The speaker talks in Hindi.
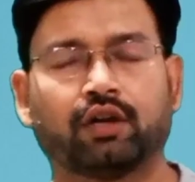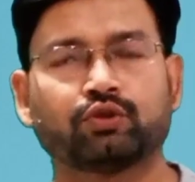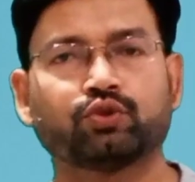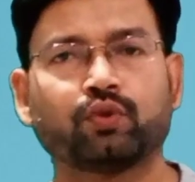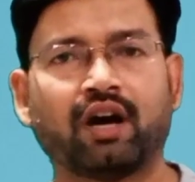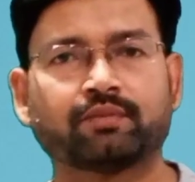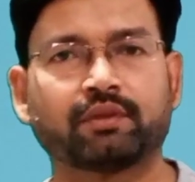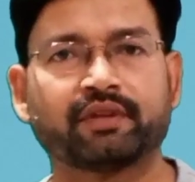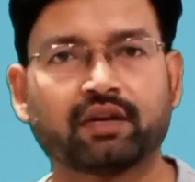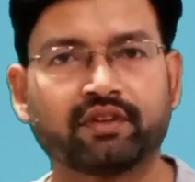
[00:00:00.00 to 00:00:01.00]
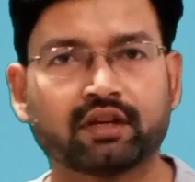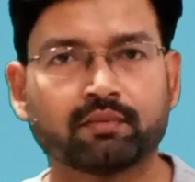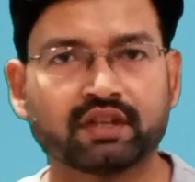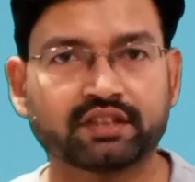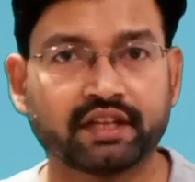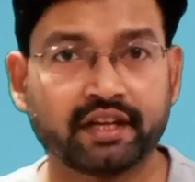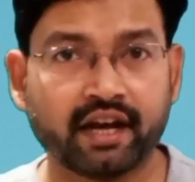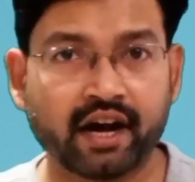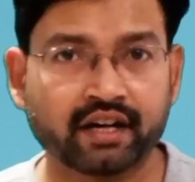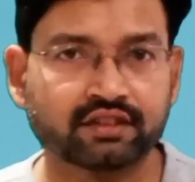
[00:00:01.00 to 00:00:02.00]
हेलो दोस्तों आप सभी का वेलकम करते हैं
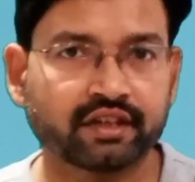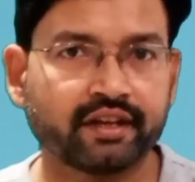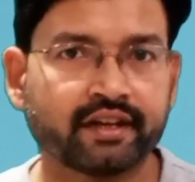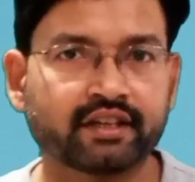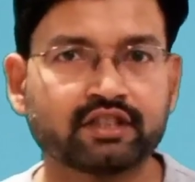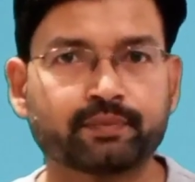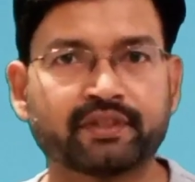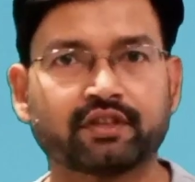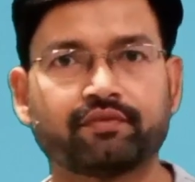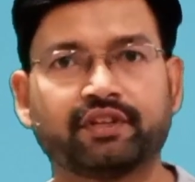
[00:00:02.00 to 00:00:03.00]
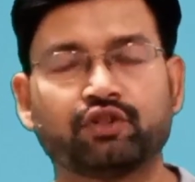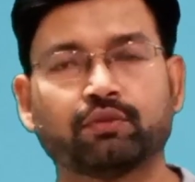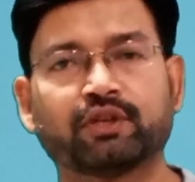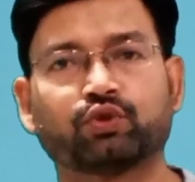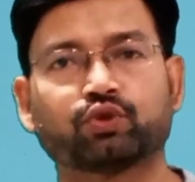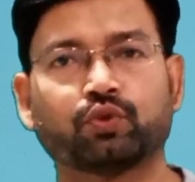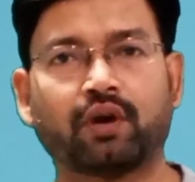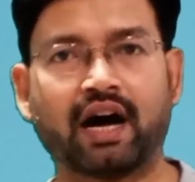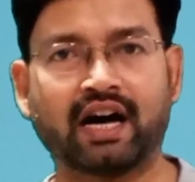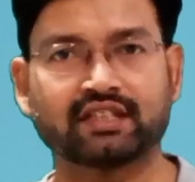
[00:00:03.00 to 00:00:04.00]
आज के एक स्पेशल वीडियो में दोस्तों
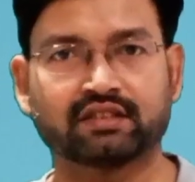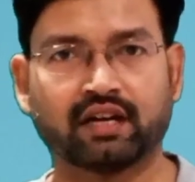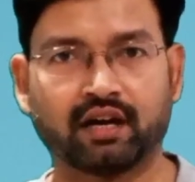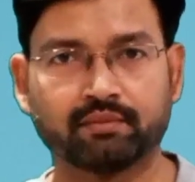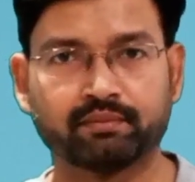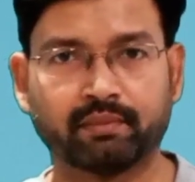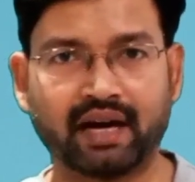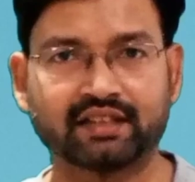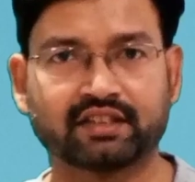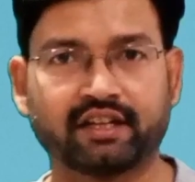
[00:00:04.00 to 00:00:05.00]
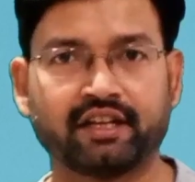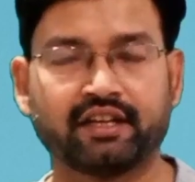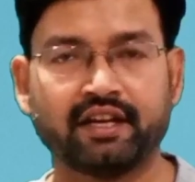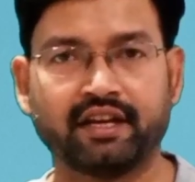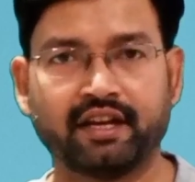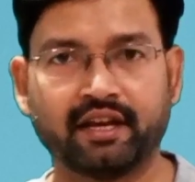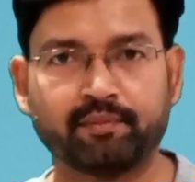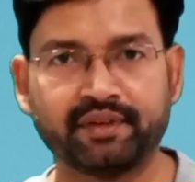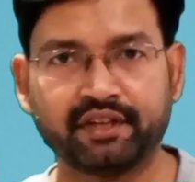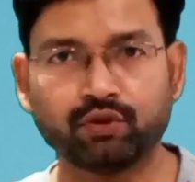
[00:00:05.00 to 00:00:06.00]
आज हम बात करेंगे
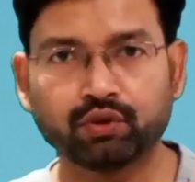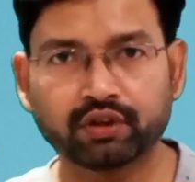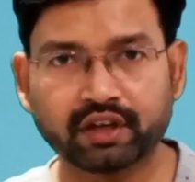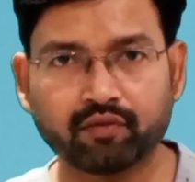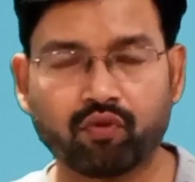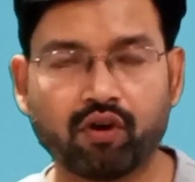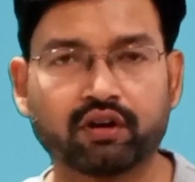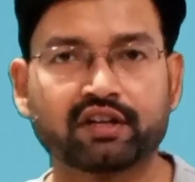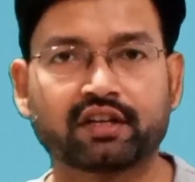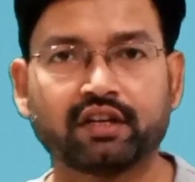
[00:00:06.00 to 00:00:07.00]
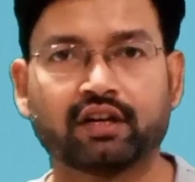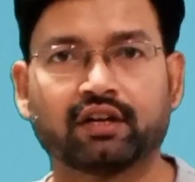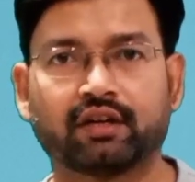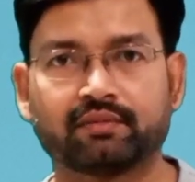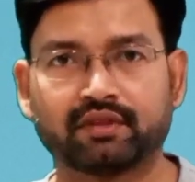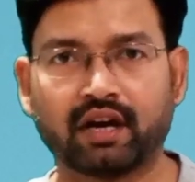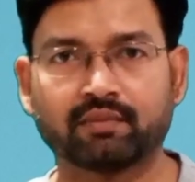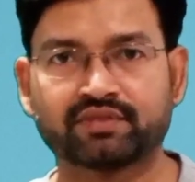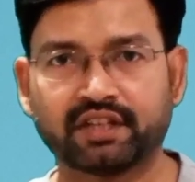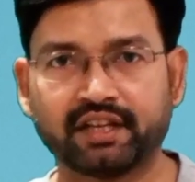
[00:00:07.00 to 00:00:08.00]
एमिनो रिवॉर्ड
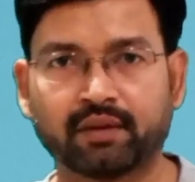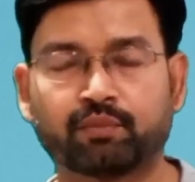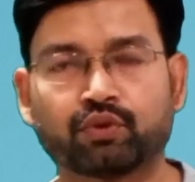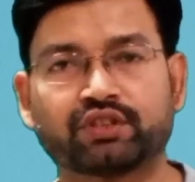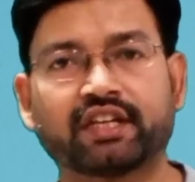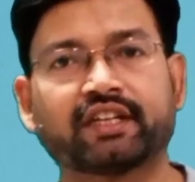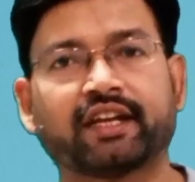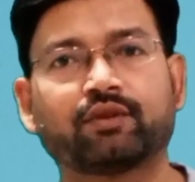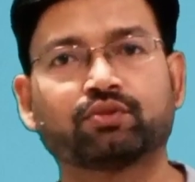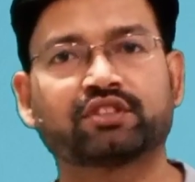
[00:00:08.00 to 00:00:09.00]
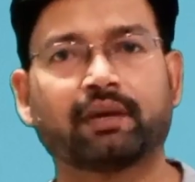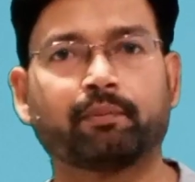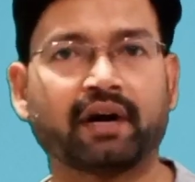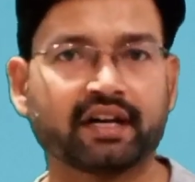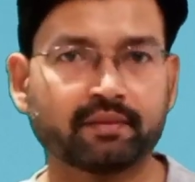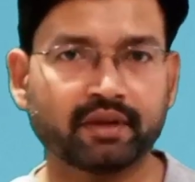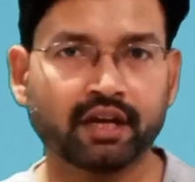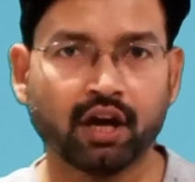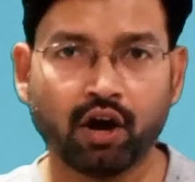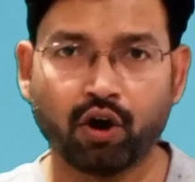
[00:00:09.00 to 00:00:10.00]
नाम से एक प्रोजेक्ट है उसके बारे में
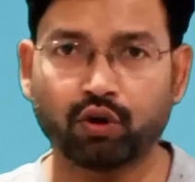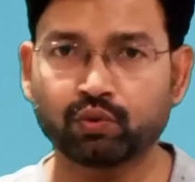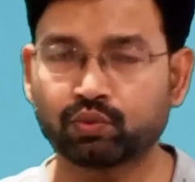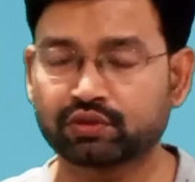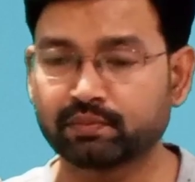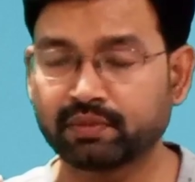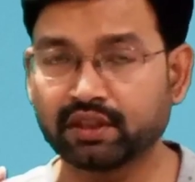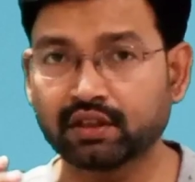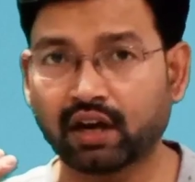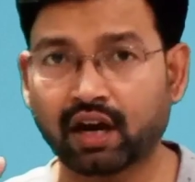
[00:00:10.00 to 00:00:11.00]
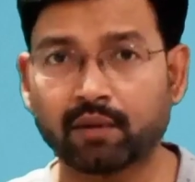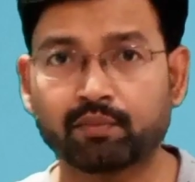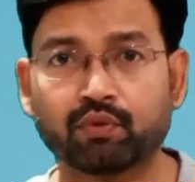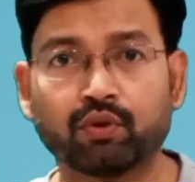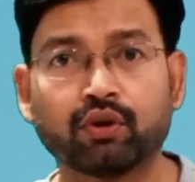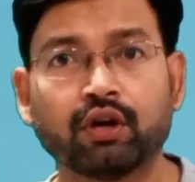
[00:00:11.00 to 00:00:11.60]
और उसमें आपको